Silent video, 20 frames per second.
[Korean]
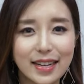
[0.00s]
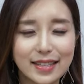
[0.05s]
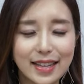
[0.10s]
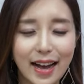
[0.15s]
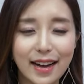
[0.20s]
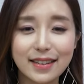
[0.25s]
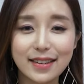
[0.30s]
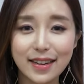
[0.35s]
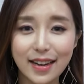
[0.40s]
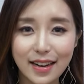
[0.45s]

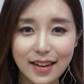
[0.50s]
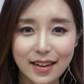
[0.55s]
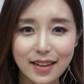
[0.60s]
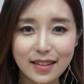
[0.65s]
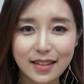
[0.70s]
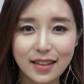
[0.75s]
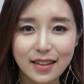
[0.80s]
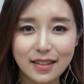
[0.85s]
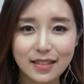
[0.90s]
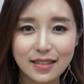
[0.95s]
나를
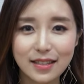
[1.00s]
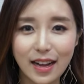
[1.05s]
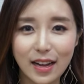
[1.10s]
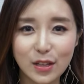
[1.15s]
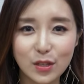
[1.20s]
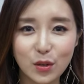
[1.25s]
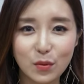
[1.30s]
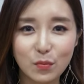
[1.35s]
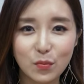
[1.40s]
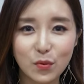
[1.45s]
깎아내리는
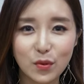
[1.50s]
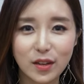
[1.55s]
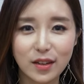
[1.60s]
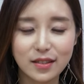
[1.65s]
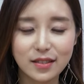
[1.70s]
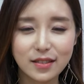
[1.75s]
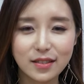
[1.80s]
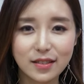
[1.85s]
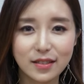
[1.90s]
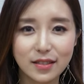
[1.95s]

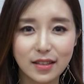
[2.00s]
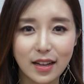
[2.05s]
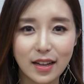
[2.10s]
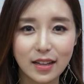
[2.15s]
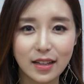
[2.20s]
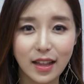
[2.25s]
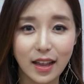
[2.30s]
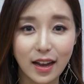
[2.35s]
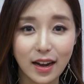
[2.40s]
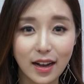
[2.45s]
단점보다는
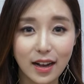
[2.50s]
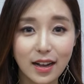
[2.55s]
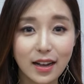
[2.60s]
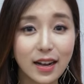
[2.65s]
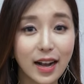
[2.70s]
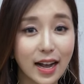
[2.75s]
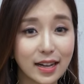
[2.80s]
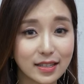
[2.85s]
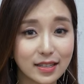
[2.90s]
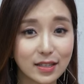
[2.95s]
내가
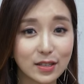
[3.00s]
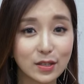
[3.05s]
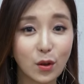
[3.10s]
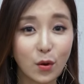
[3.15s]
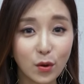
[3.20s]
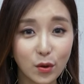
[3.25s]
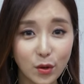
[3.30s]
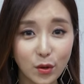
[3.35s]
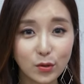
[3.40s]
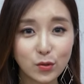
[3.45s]
가진
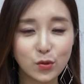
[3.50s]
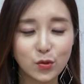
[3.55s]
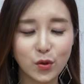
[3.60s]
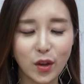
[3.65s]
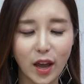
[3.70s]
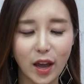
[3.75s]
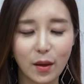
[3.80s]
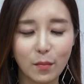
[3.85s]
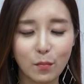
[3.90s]
성격 중에